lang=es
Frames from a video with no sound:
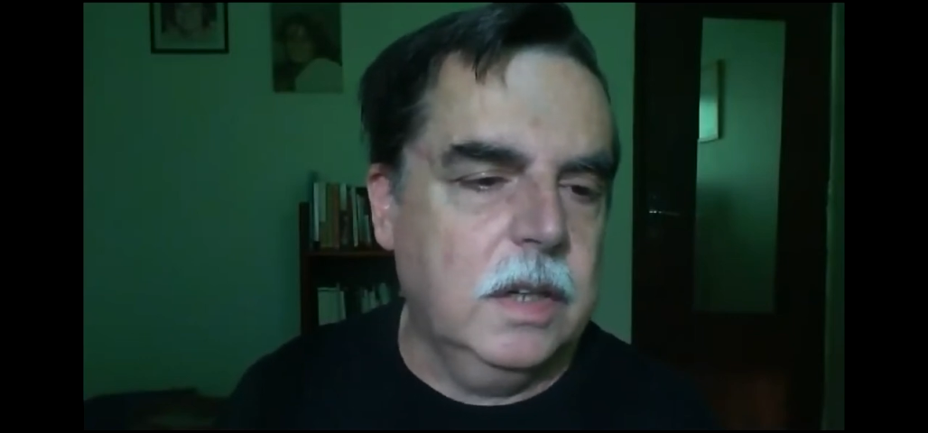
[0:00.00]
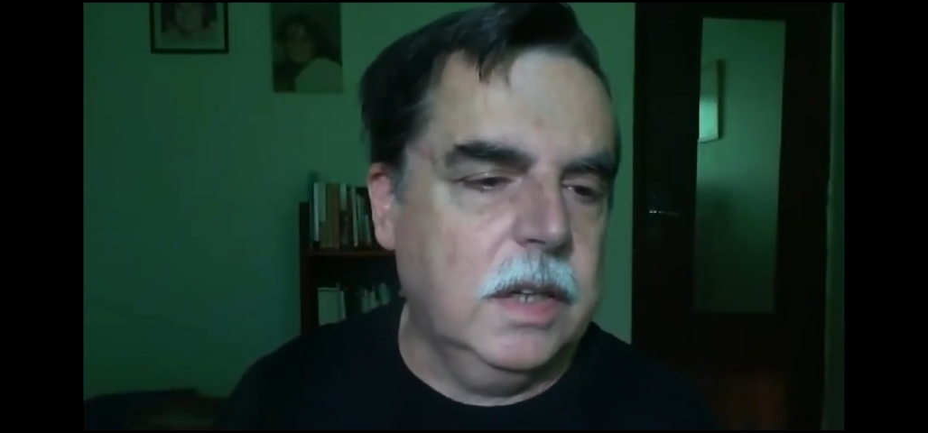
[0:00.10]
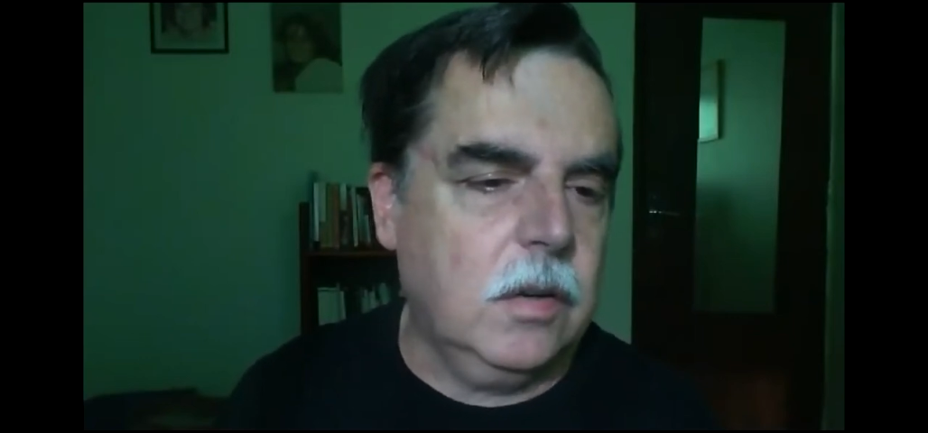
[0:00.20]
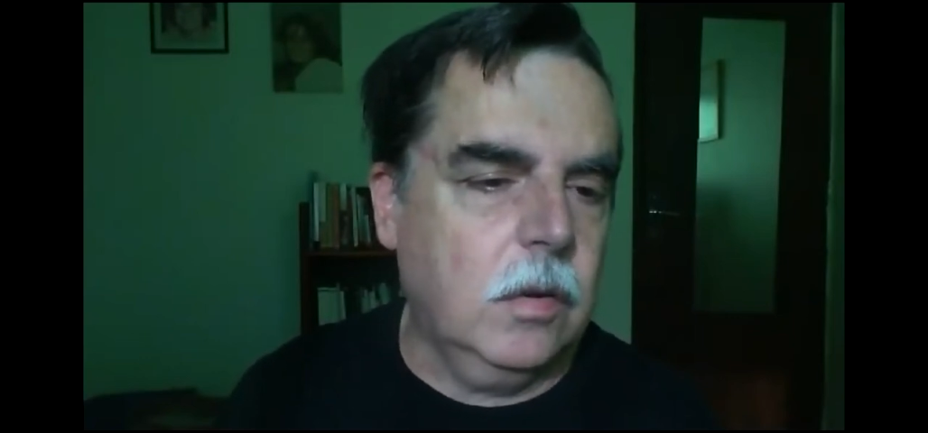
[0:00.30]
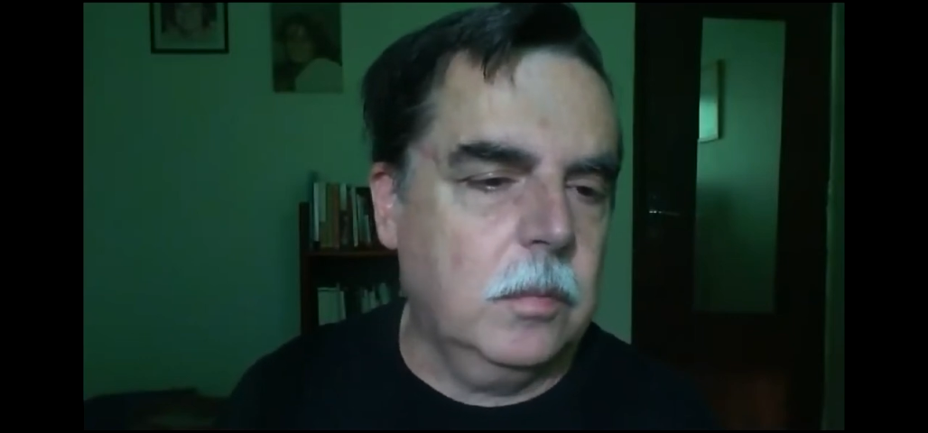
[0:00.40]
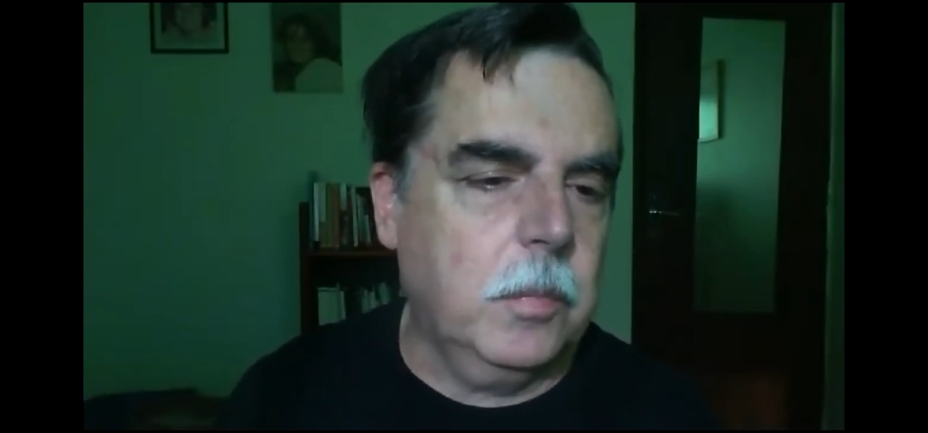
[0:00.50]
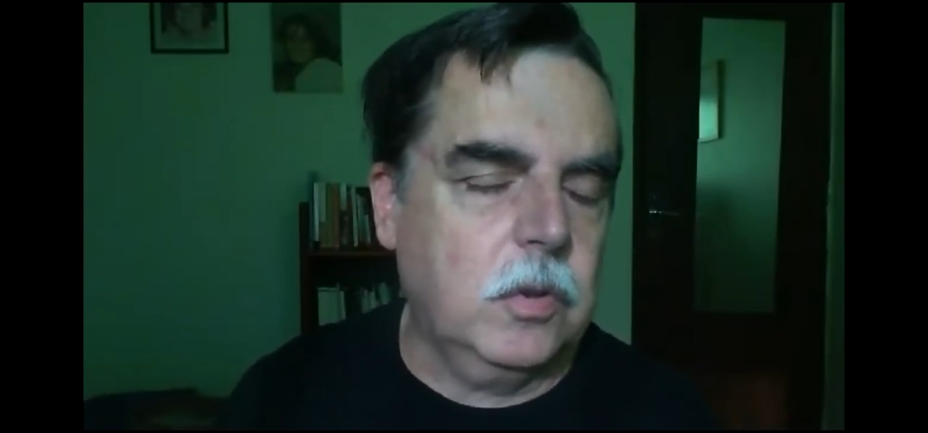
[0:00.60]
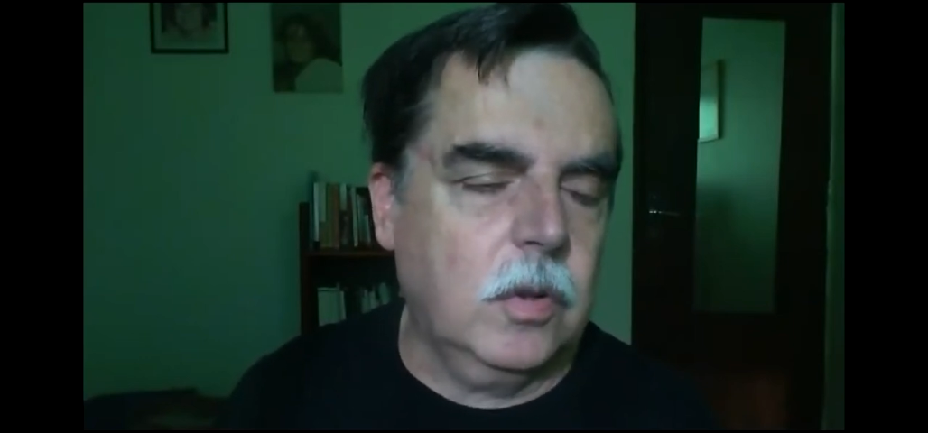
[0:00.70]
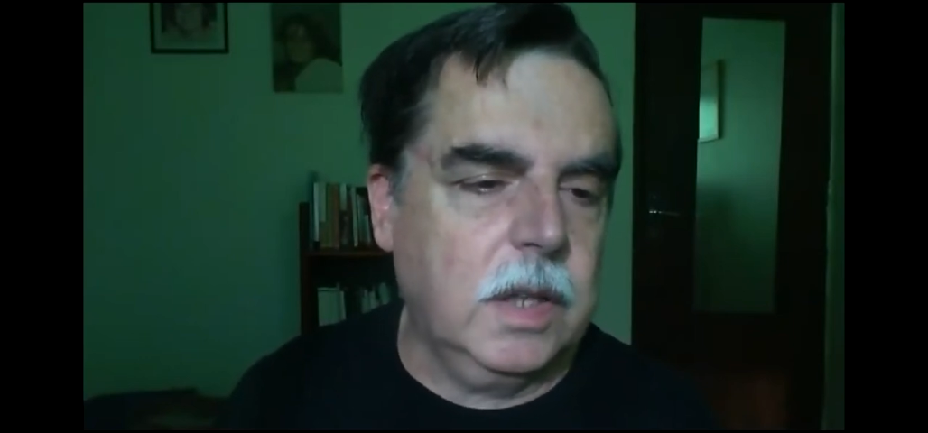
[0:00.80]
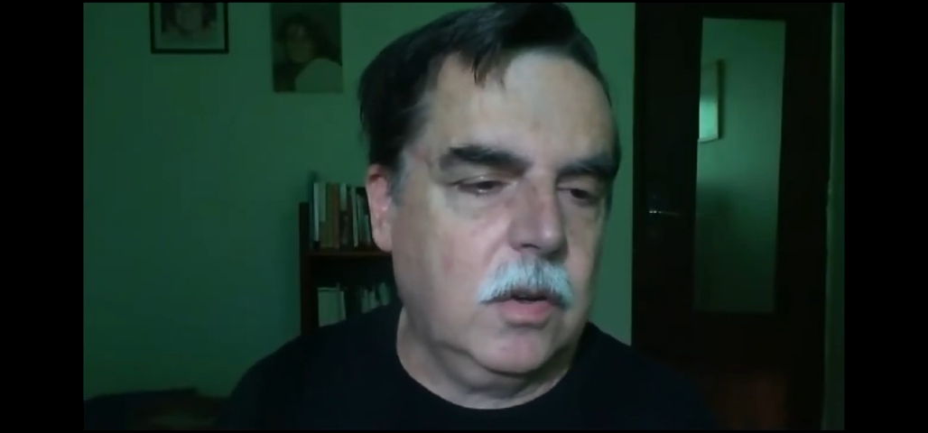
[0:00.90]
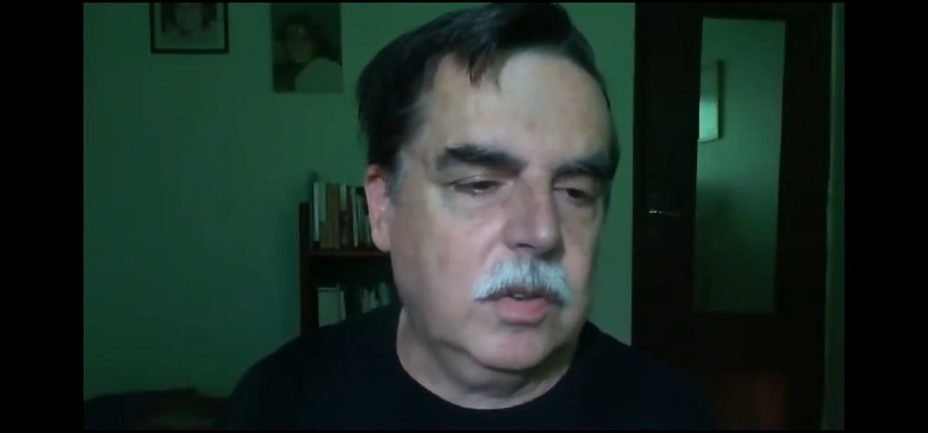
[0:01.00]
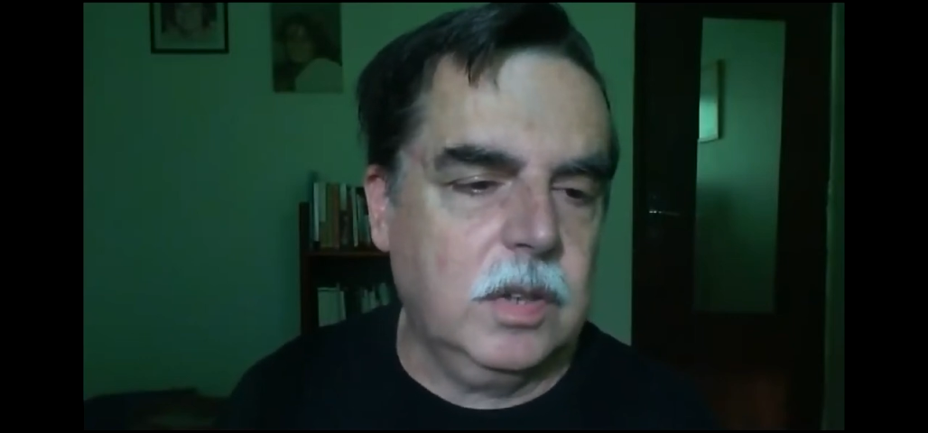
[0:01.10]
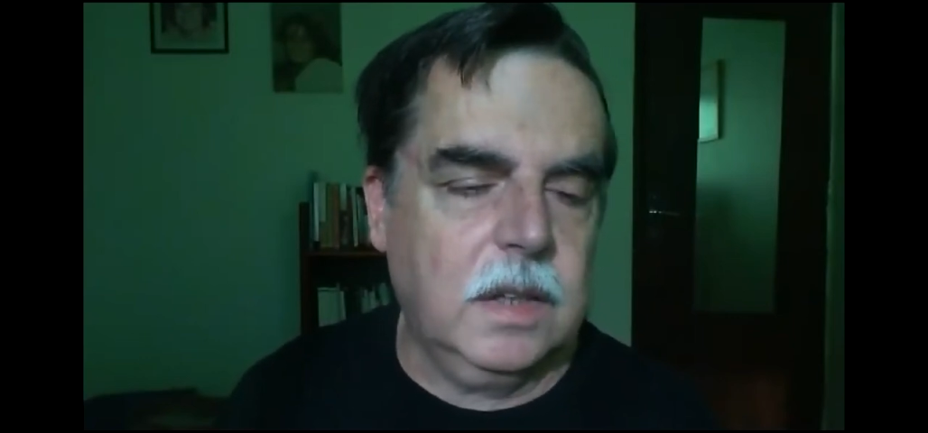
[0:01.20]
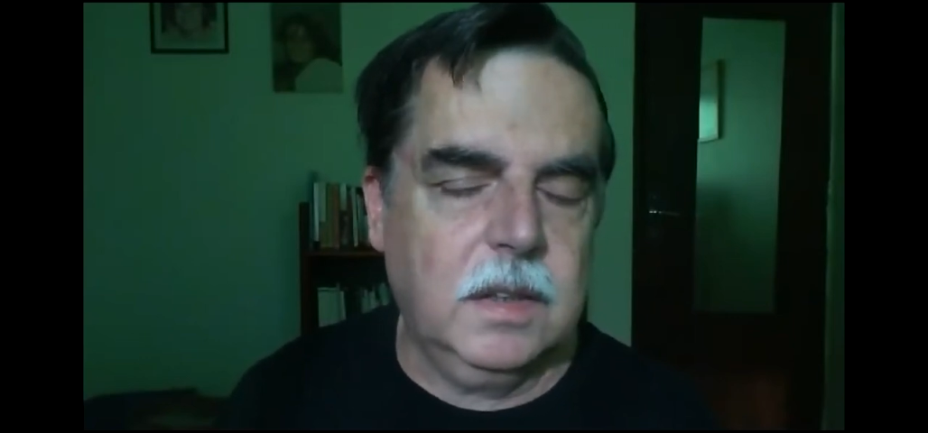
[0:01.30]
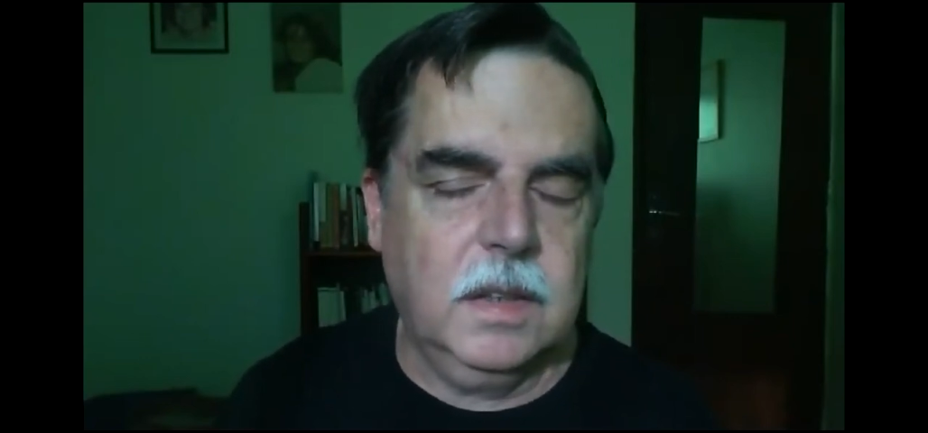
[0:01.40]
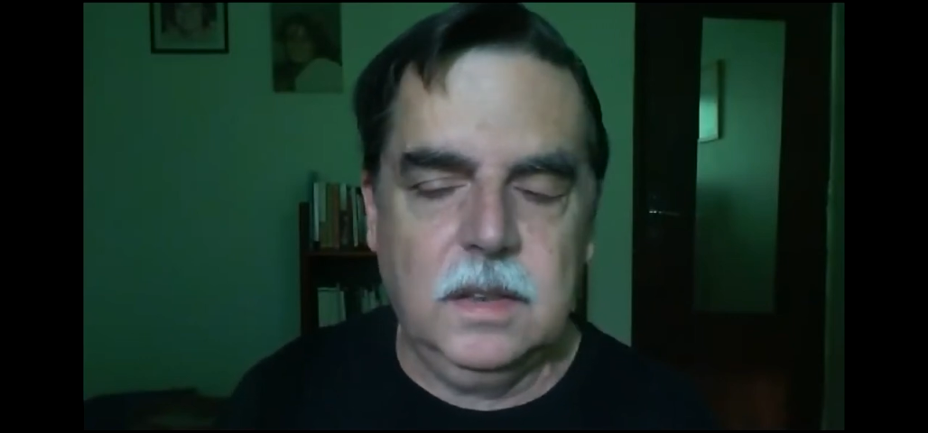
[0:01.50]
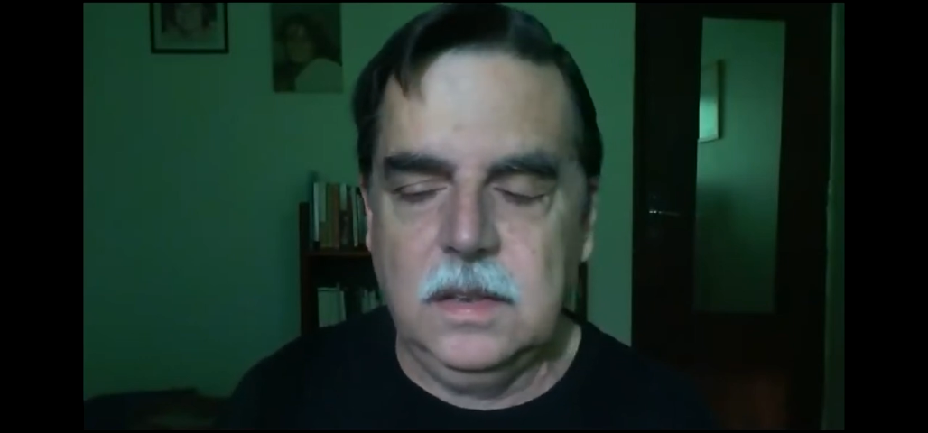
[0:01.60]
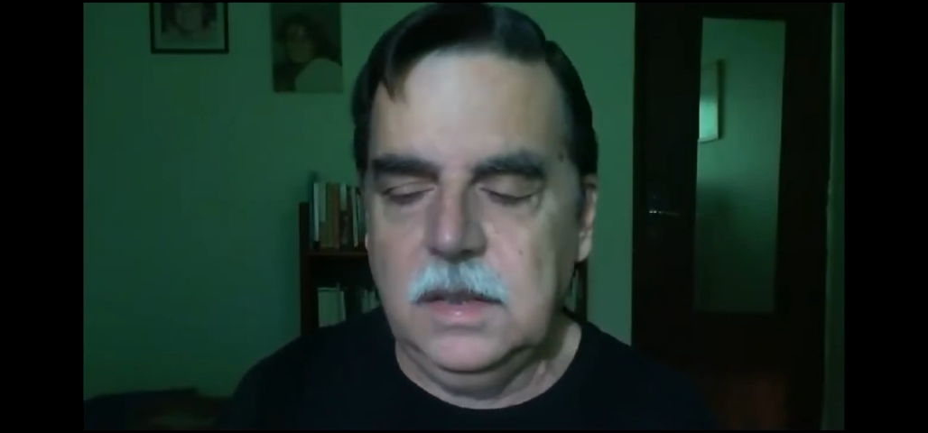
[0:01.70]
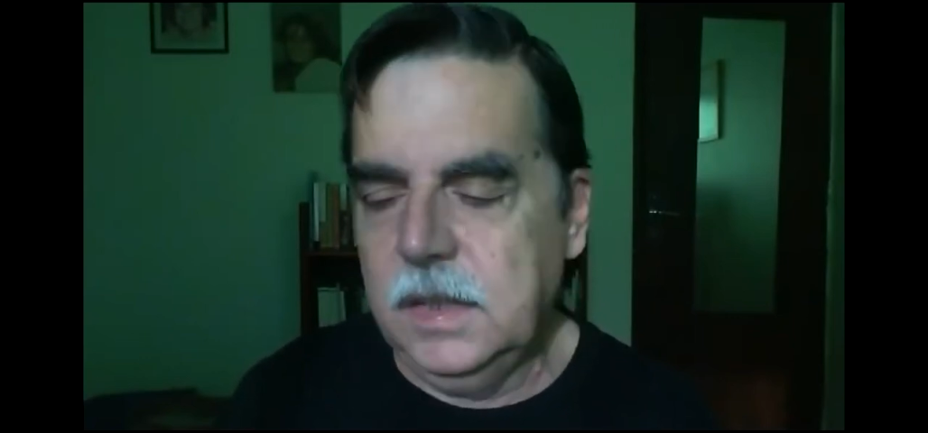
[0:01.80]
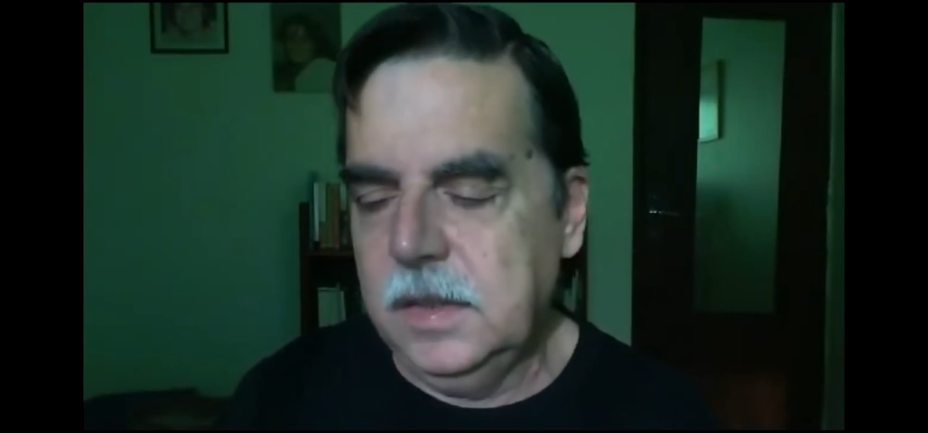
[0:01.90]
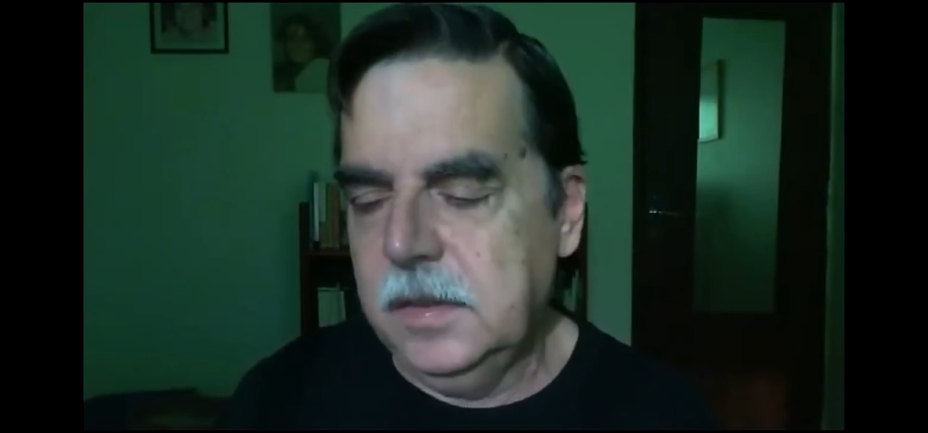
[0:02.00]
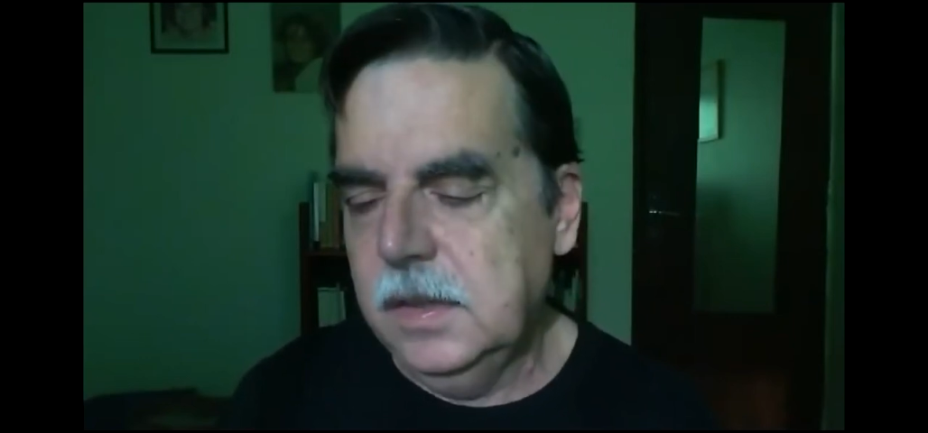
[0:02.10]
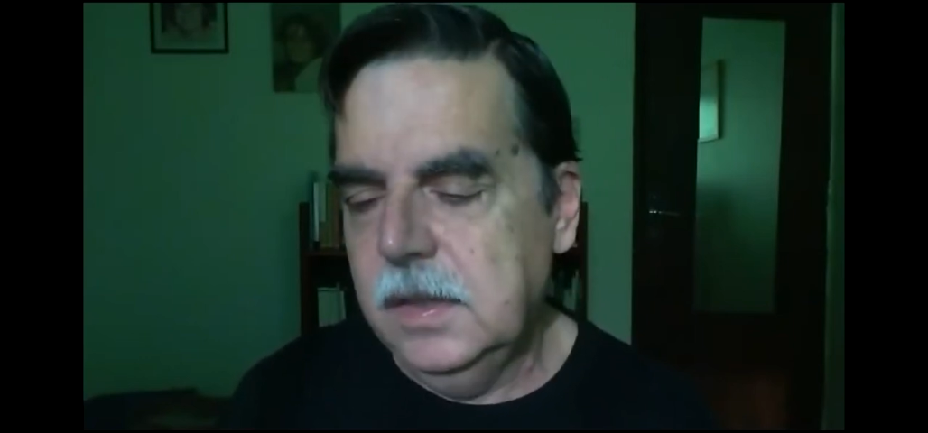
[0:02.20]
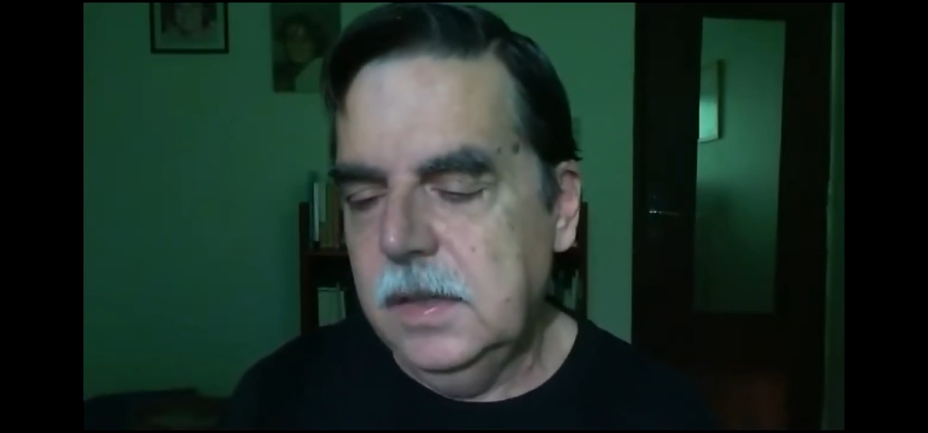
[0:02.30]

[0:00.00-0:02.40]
y con un montón de cosas este,